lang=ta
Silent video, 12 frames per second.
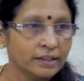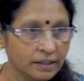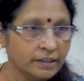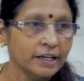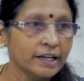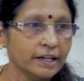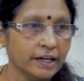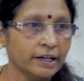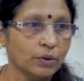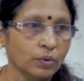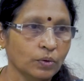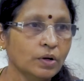அடுத்த நிலை
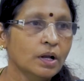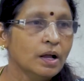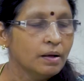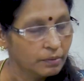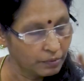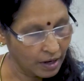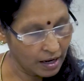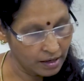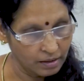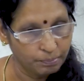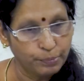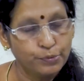கிடைக்கும் கா
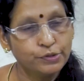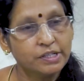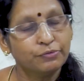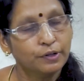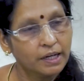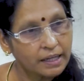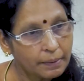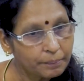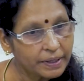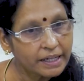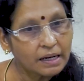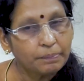பூஜை ஃபுல்லாக
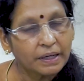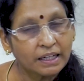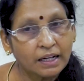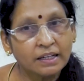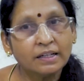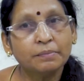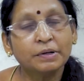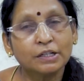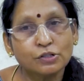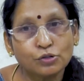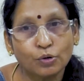கம்ப்ளீட்டாக பண்ணால் தான் நமக்கு